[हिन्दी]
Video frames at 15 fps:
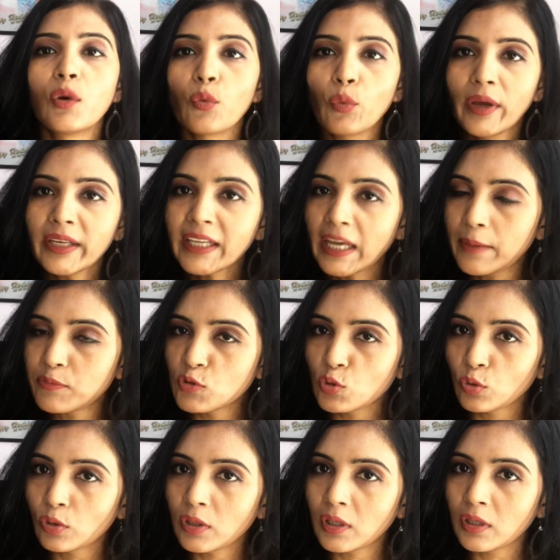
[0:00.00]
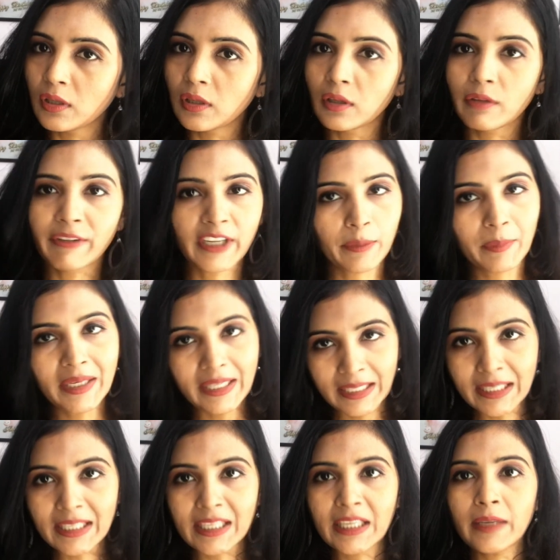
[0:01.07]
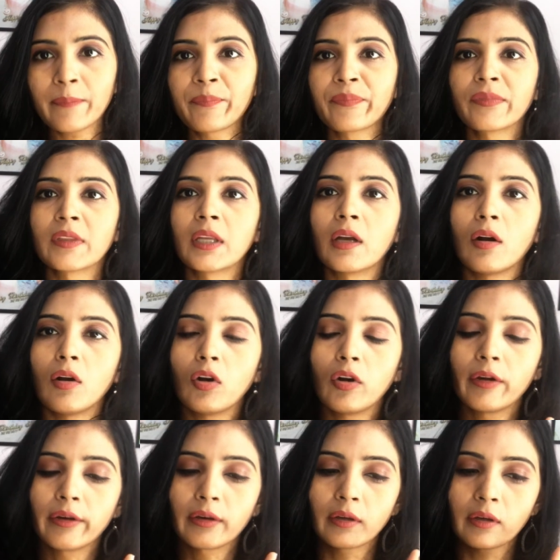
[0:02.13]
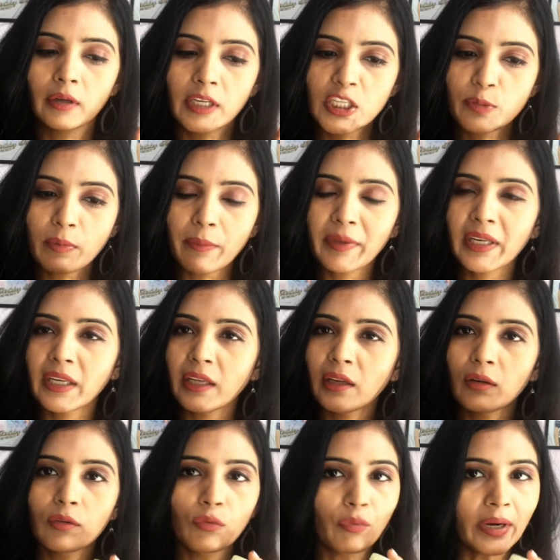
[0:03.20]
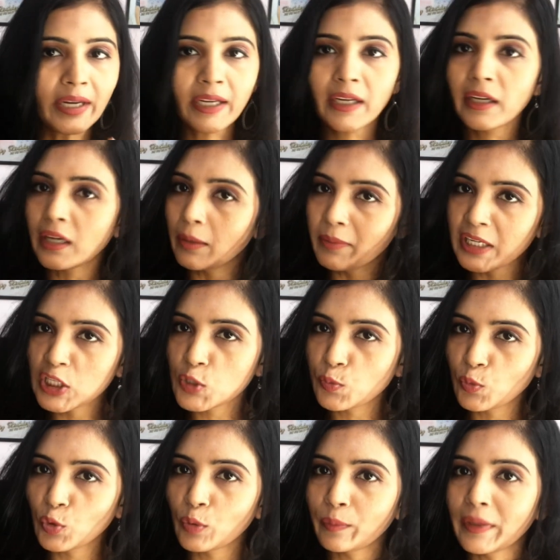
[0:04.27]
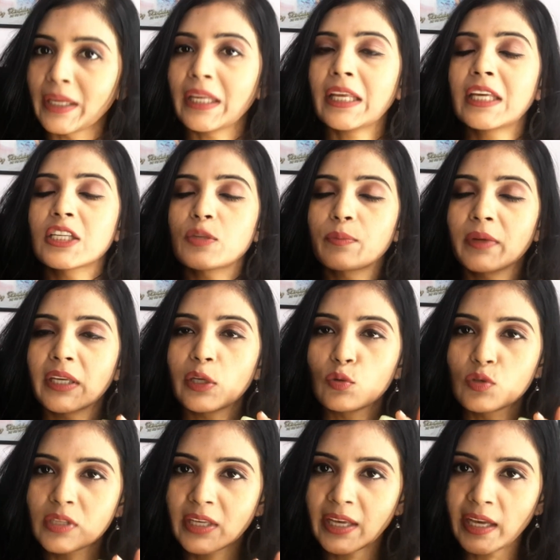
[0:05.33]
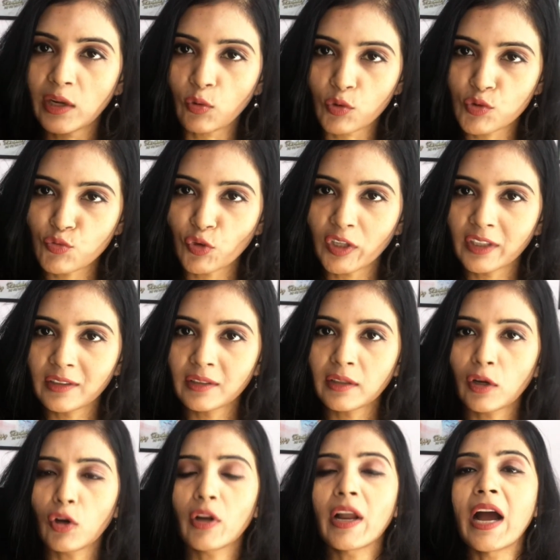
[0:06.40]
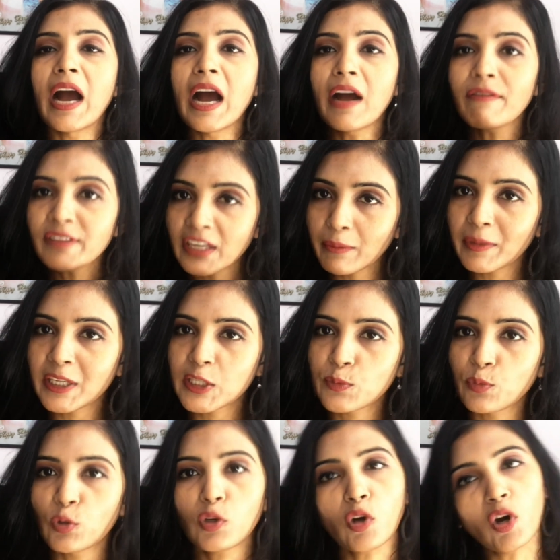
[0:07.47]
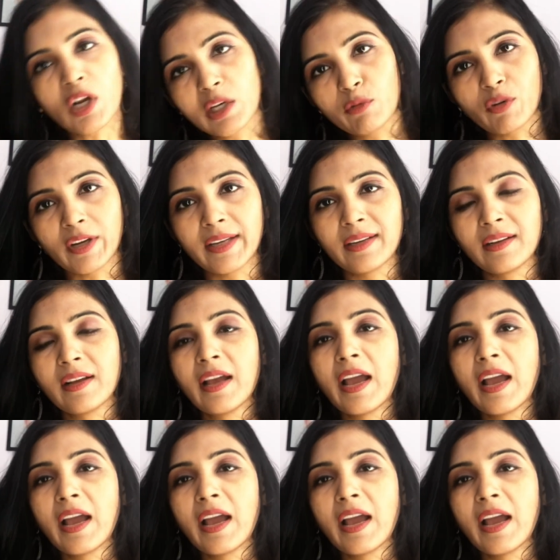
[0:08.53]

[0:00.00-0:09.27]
वन कैप्सूल विटामिन ई की और इसमें मैंने वन टेबल स्पून मैंने इसमें यूज़ किया है रोज़ वाटर और हाफ़ टेबल स्पून ऑलिव ऑयल